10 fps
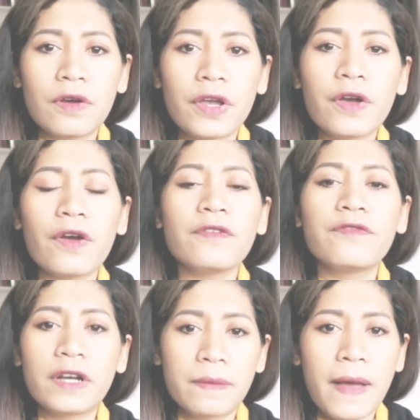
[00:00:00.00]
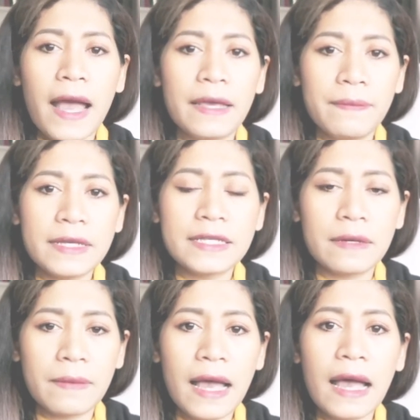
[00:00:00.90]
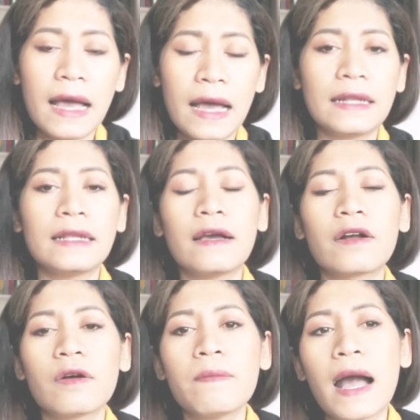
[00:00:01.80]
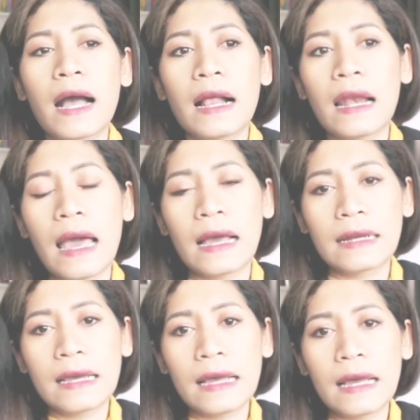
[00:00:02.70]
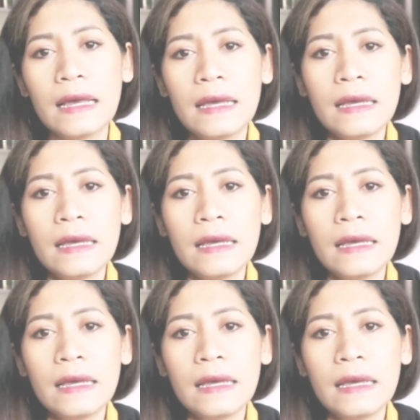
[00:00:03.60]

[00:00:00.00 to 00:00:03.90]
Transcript: ค่อยๆ ฝึกไปไปเสิร์ฟอาหารแล้วก็บางครั้งนะคะ